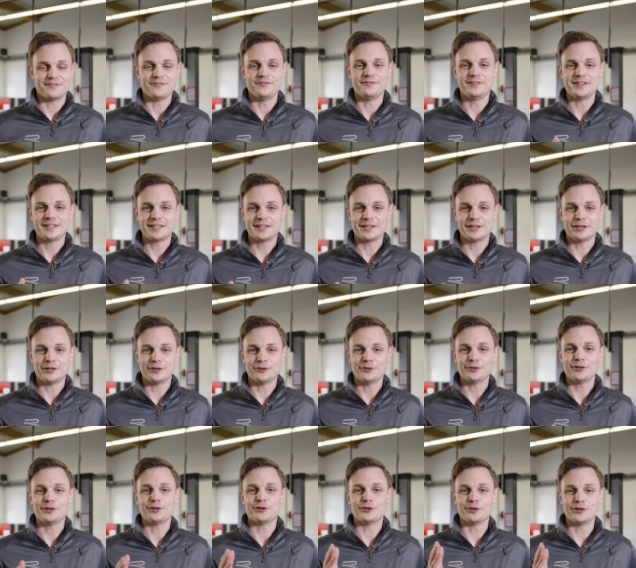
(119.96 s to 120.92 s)
Wie genau
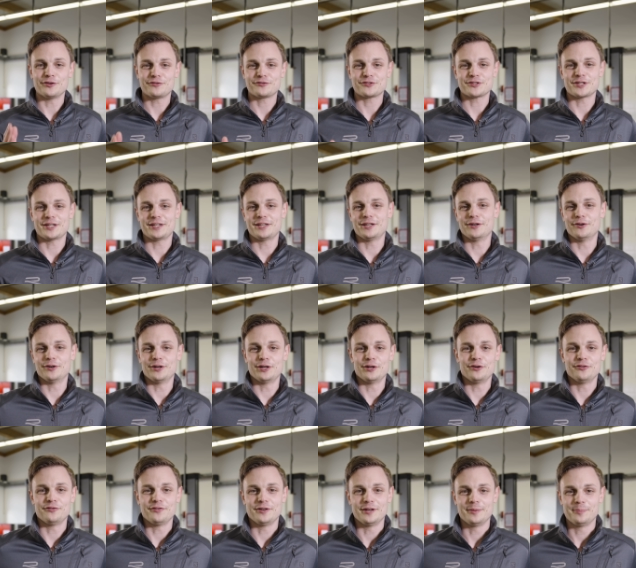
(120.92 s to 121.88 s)
läuft sein
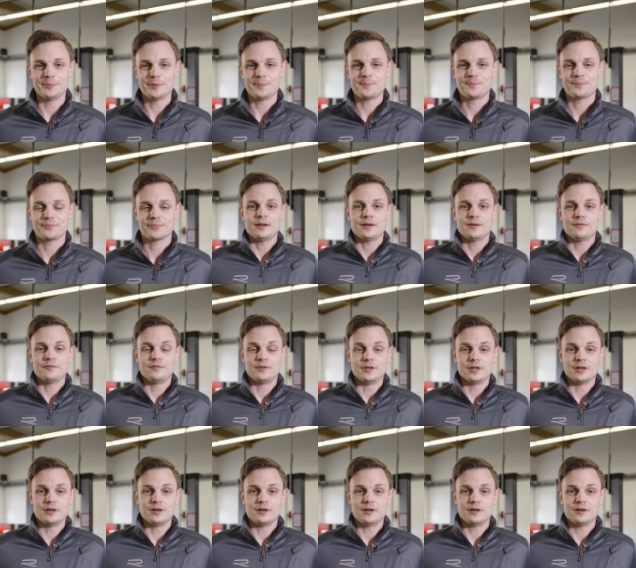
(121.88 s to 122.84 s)
Dauerlauf ab?
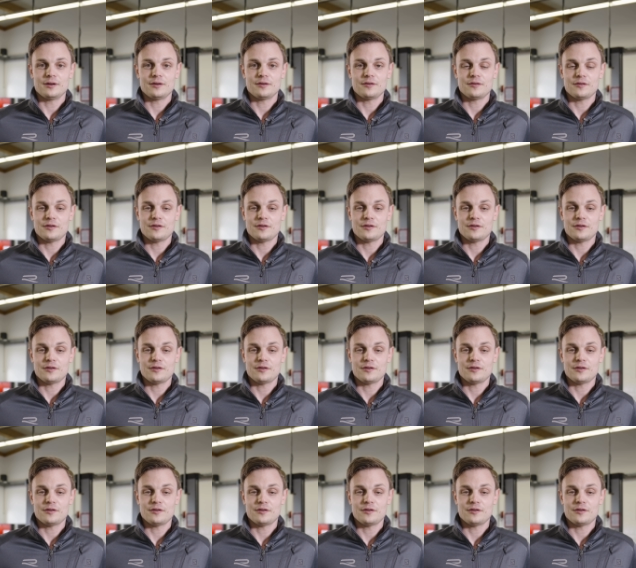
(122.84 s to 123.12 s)
Wir